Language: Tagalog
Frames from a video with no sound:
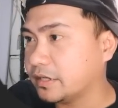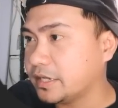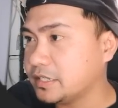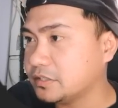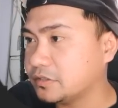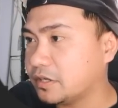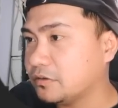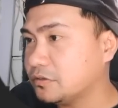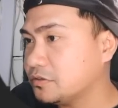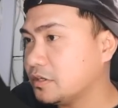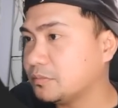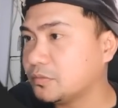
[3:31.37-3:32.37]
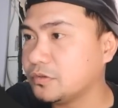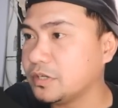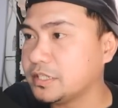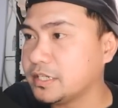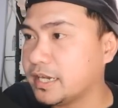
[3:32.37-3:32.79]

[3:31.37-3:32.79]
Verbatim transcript: Okay, so download nyo lang po ulit